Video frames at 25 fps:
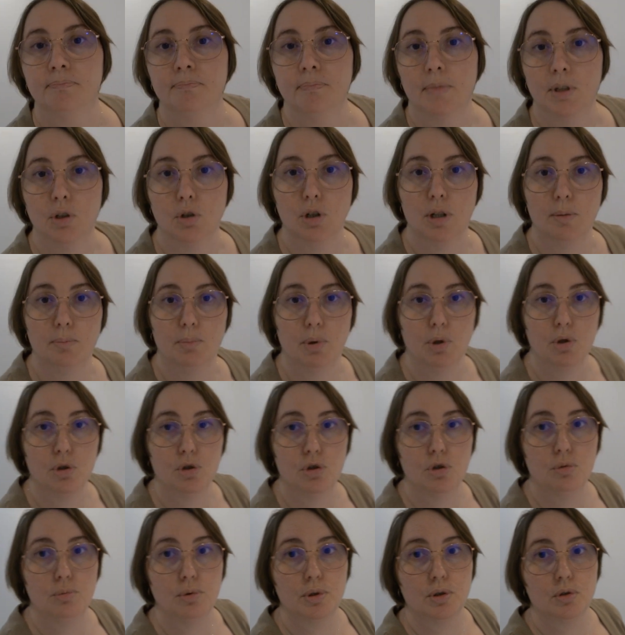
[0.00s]
bah, dans les
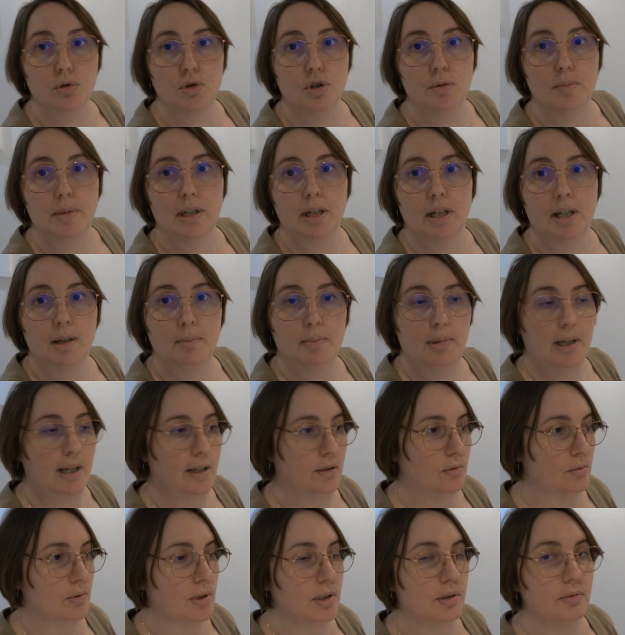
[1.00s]
posts, puisque j'ai mis le
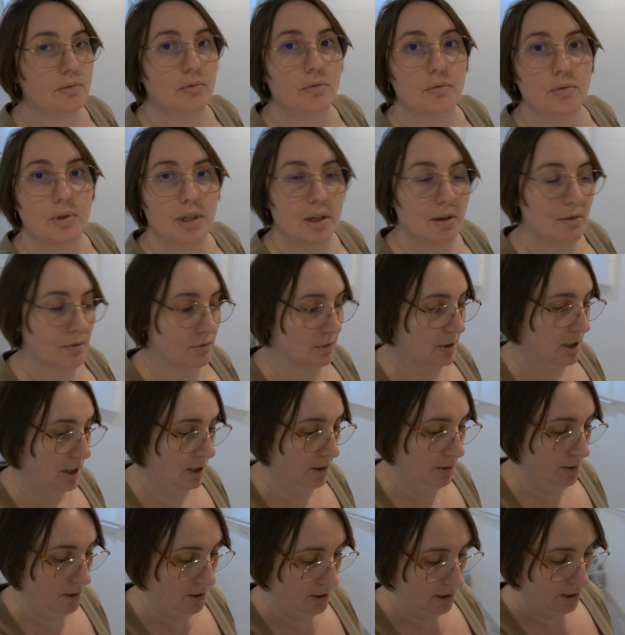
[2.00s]
replay, donc si vous voulez le
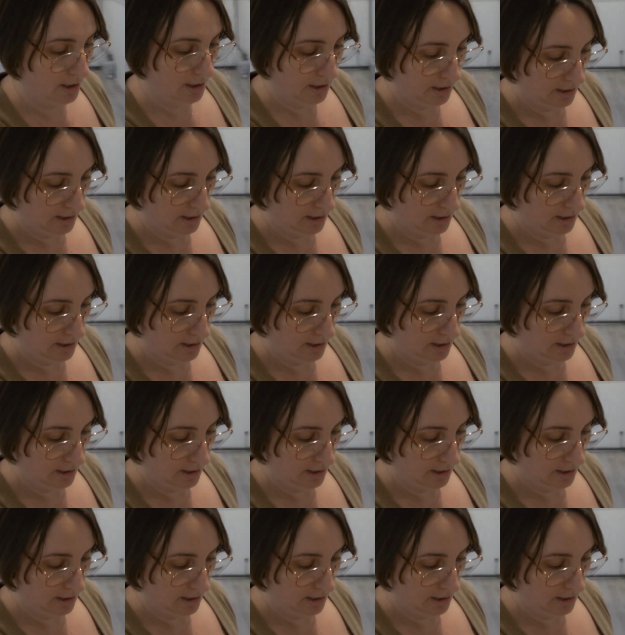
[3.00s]
voir,